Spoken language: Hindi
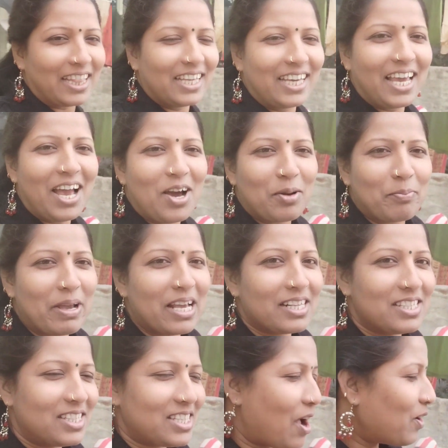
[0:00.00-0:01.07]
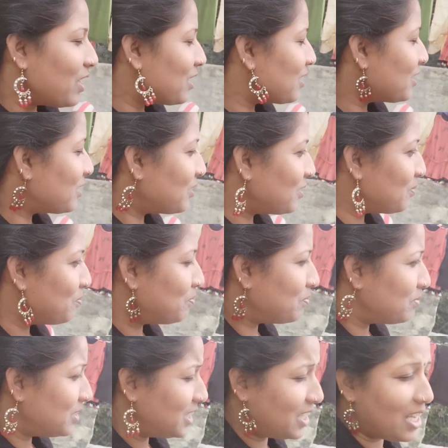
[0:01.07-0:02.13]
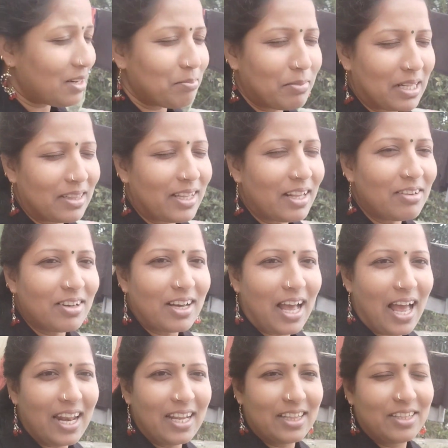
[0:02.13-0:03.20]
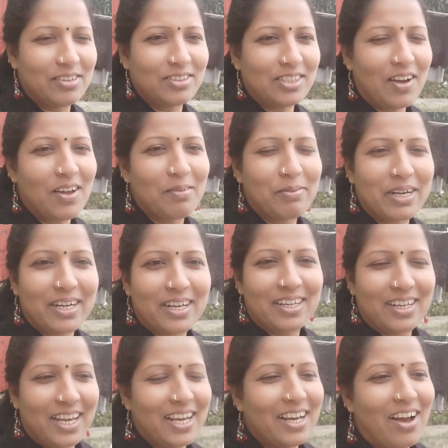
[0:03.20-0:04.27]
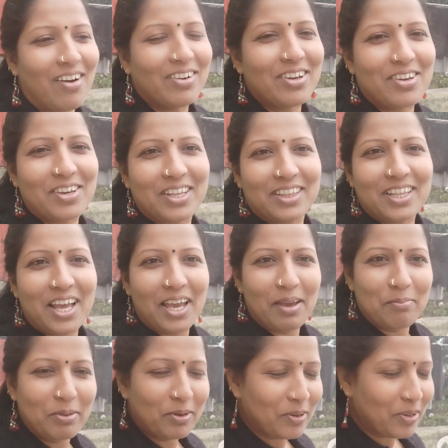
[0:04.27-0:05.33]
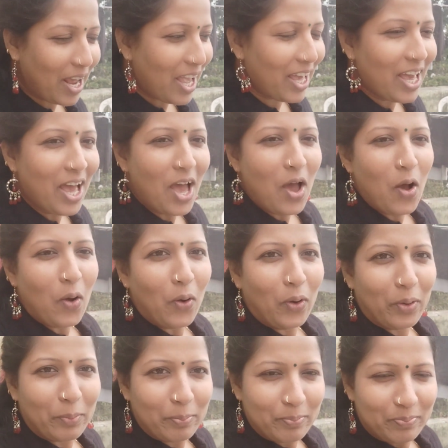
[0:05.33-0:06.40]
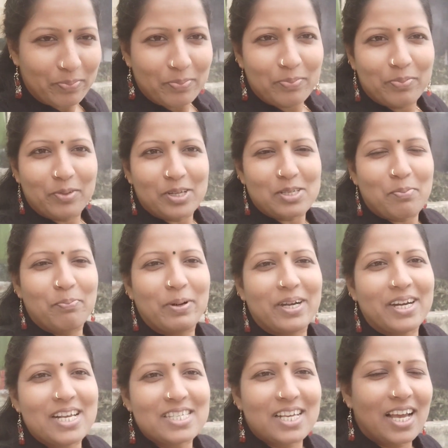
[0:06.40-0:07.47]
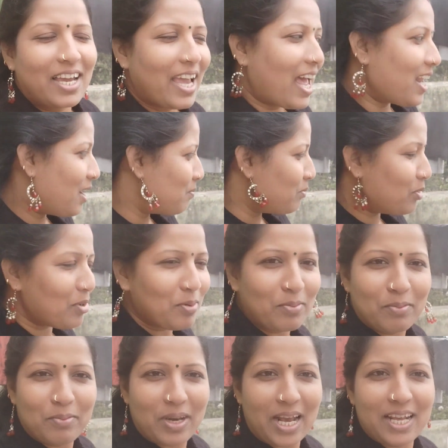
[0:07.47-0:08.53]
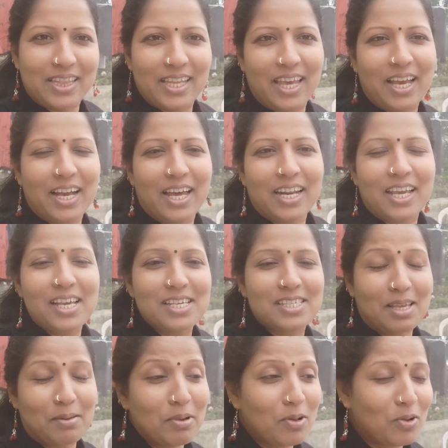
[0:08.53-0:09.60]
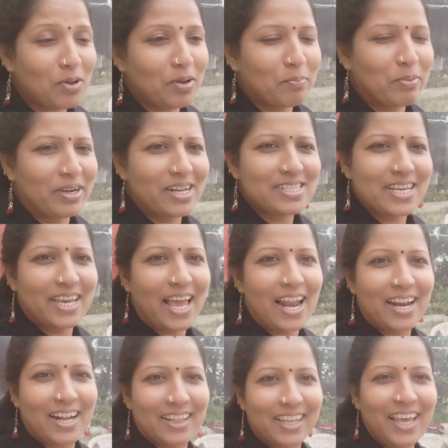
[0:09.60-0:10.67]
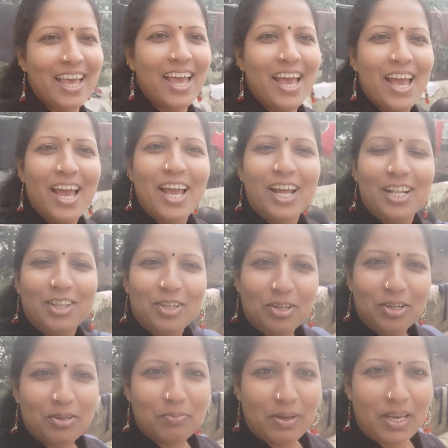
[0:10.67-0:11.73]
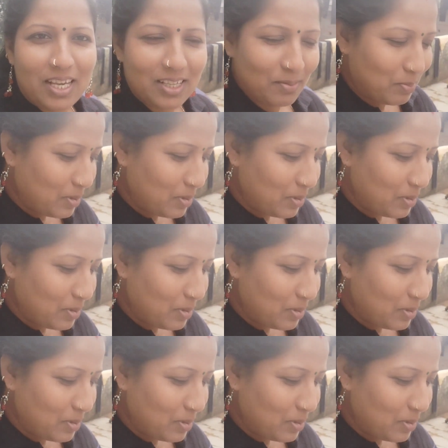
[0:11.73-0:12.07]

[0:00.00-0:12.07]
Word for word: खाती है और मैं चावल चिकन बनता तो खा लेती हूँ चावल बटर नहीं खाऊंगी क्योंकि कितना हैवी हो रहा है और थोड़ा सा फिटनेस का ख्याल हम लोग रखते हैं घर के सभी लोग फिटनेस का ख्याल रखते हैं तो मैं